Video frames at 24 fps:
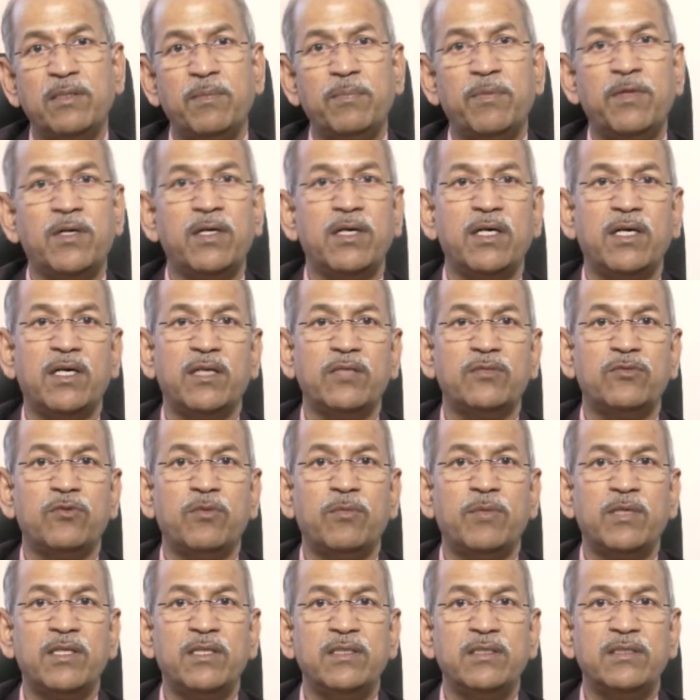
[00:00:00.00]
చెప్పినట్టుగా
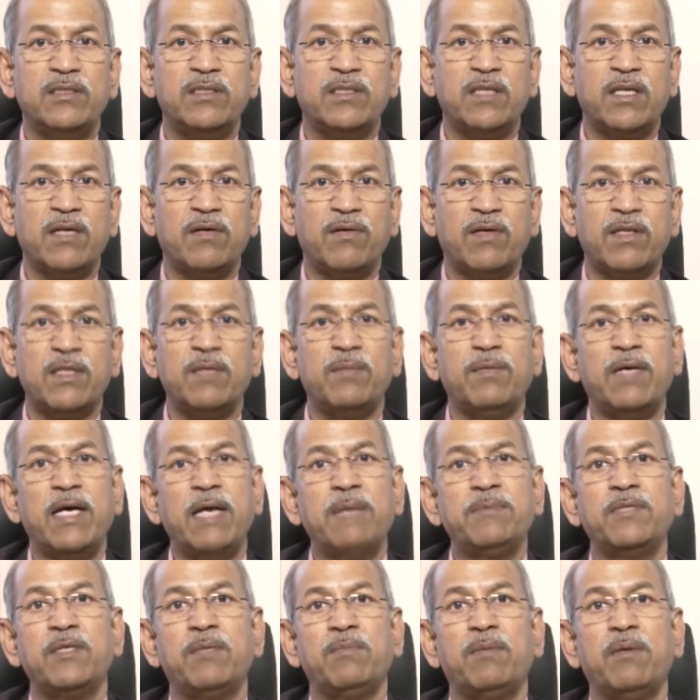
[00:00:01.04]
ట్యూమర్ తీసిన తర్వాత
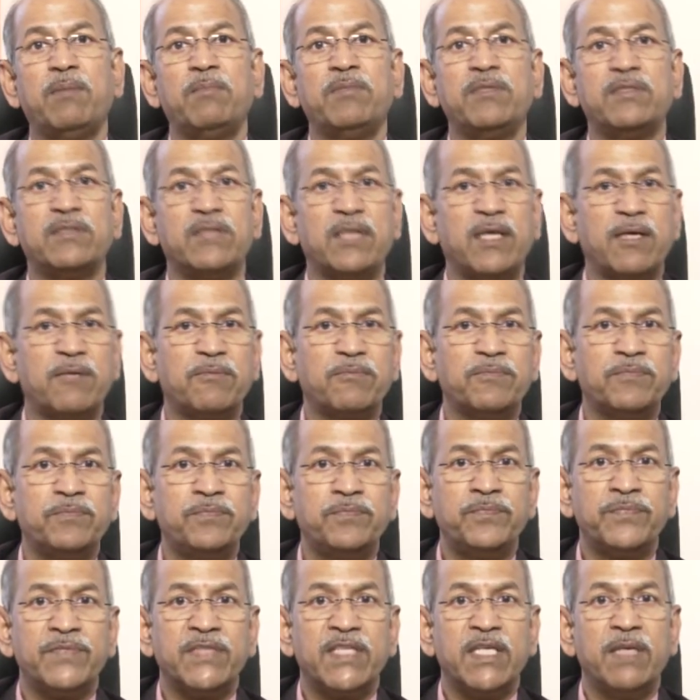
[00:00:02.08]
బయాప్సీకి పంపిస్తారు
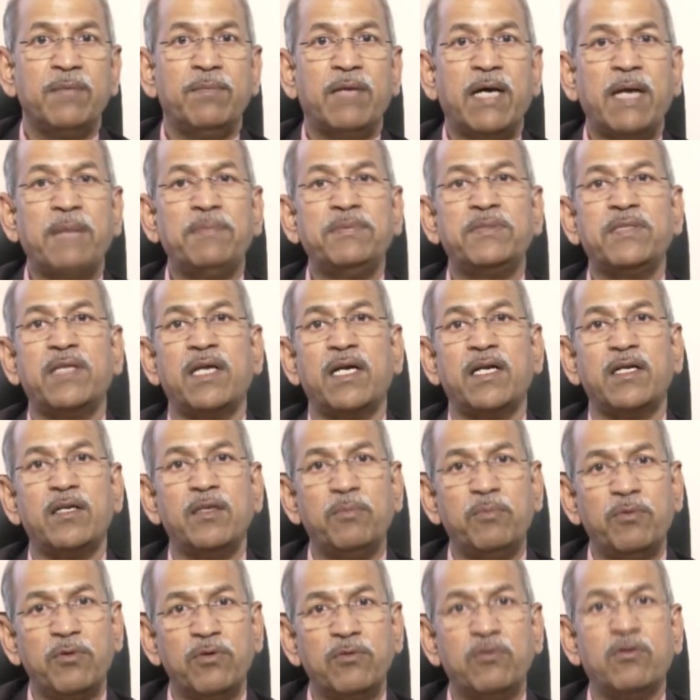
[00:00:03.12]
ఈ బయాప్సీ తాలకు
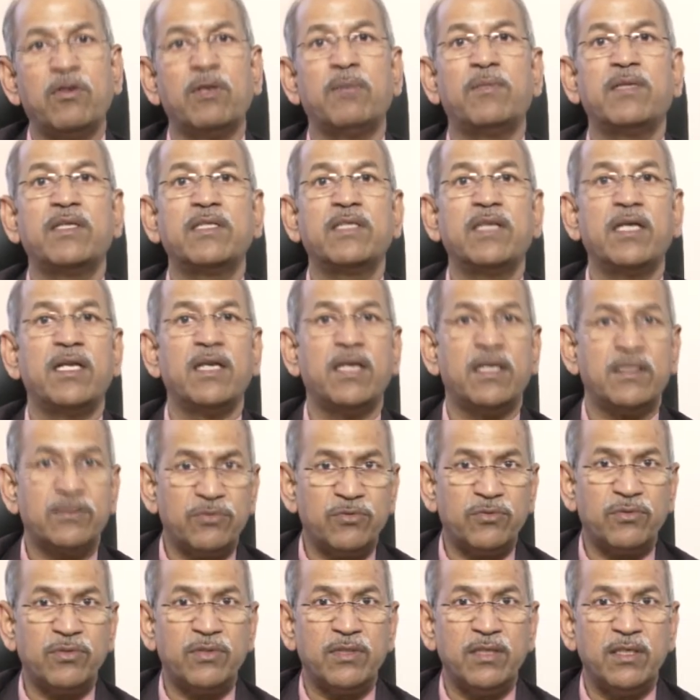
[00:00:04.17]
రిపోర్ట్ కూడా మనకు తెలియాల్సి
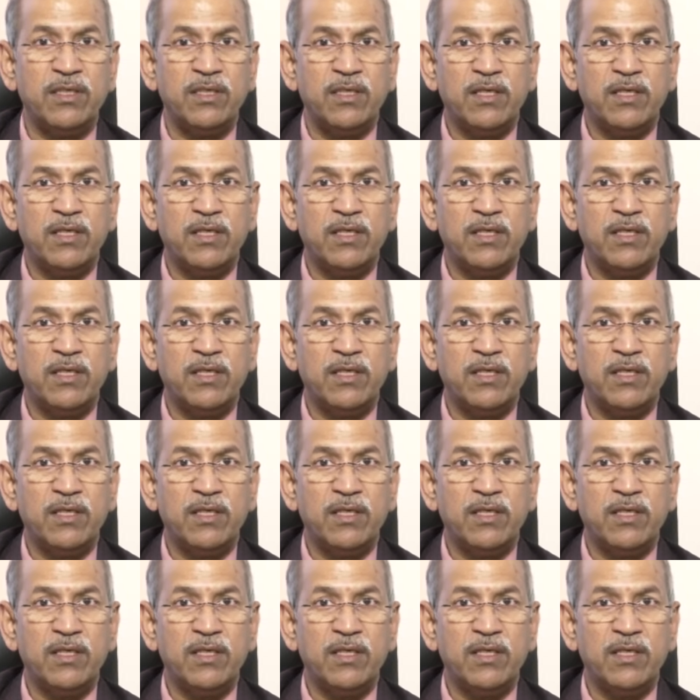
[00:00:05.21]
ఉంటుంది